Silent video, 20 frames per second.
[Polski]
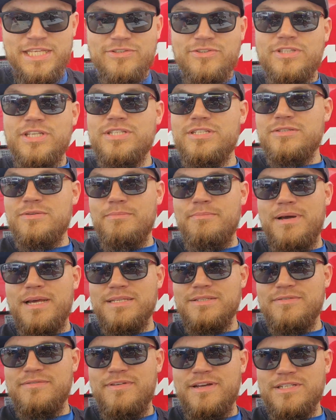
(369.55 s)
To też są
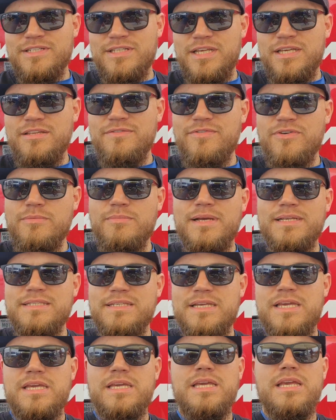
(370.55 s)
bardzo ważne
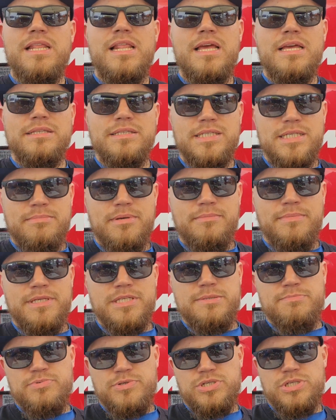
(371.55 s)
informacje, ile trzeba
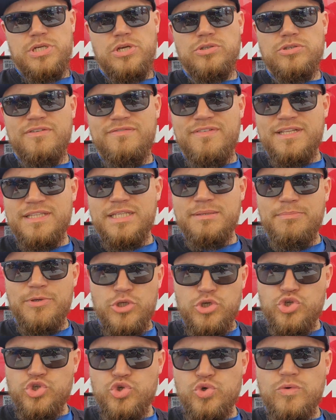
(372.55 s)
mieć przygotowanych
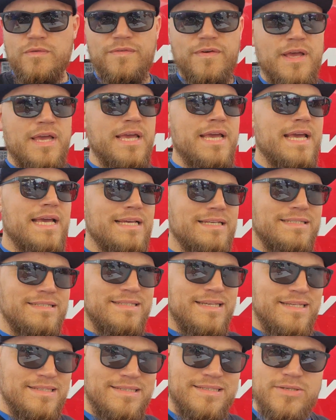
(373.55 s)
pieniążków
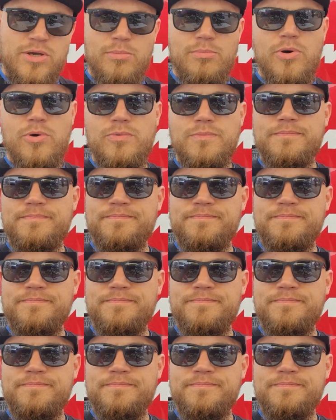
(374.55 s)
ze sobą.